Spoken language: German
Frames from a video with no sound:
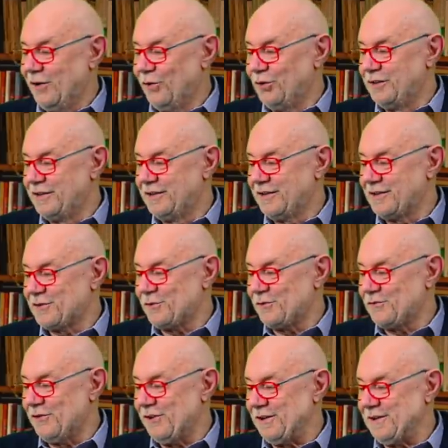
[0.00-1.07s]
und
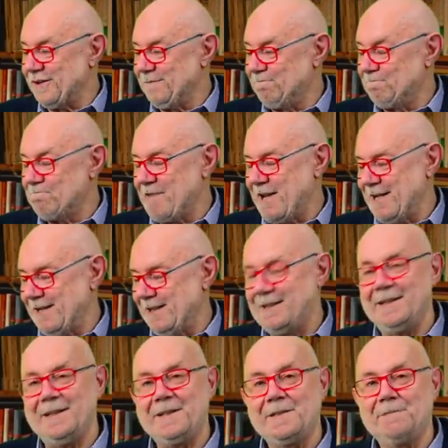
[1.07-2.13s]
sofort
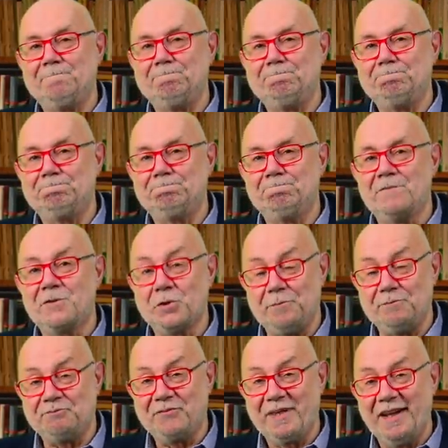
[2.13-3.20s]
erhältlich.
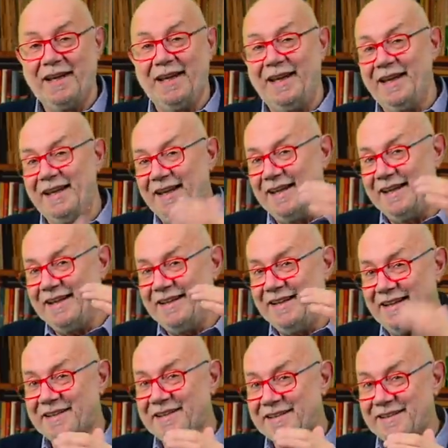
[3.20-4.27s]
So,
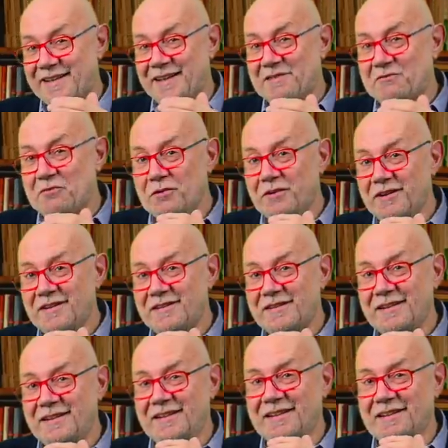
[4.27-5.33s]
Jetzt entführe ich
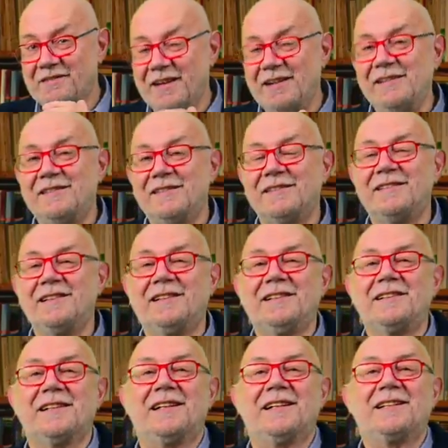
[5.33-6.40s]
Sie in die Welt der
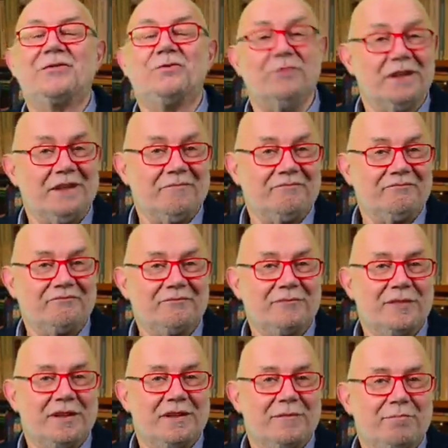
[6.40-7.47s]
Literatur.
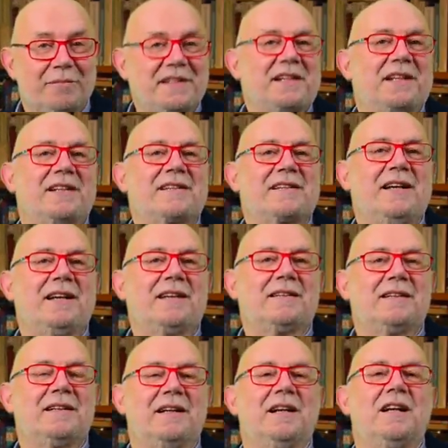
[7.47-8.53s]
Besser
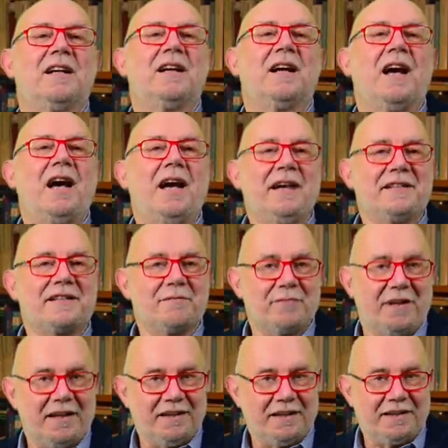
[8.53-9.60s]
gesagt,
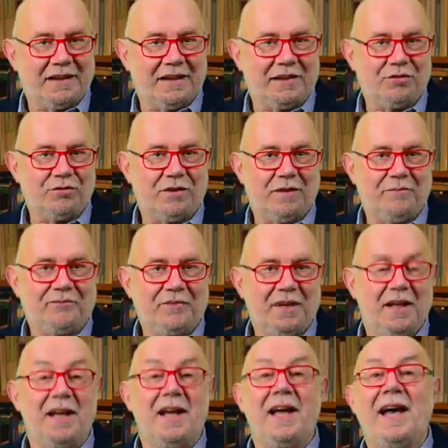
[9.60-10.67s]
Eisenbahnliteratur.
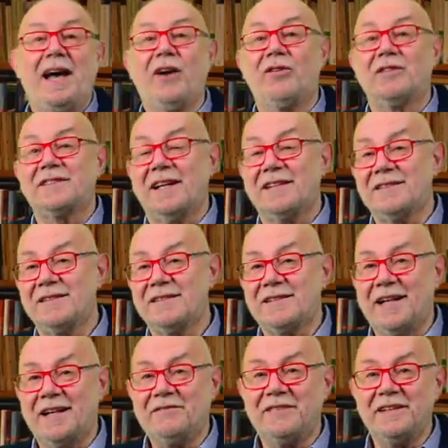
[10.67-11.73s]
Auch das
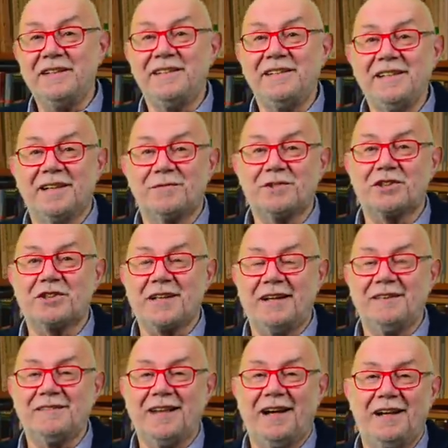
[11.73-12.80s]
ist ein wichtiger
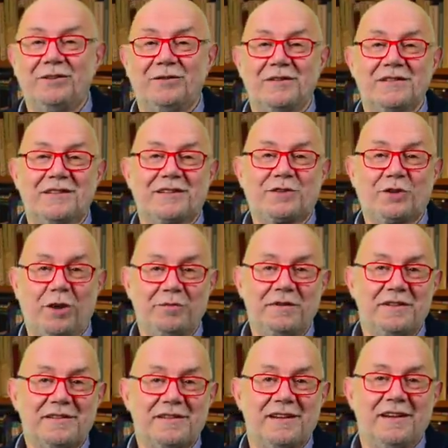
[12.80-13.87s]
Bestandteil unseres
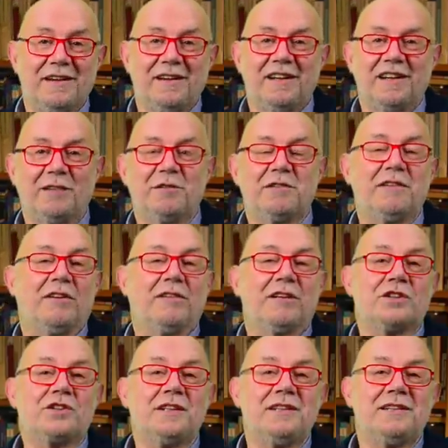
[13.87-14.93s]
Hobbys, damit wir auch
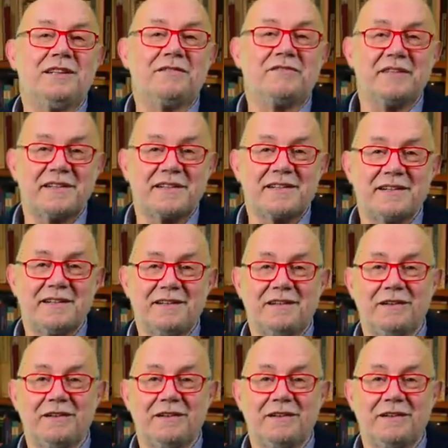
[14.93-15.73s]
geschichtlich fit sind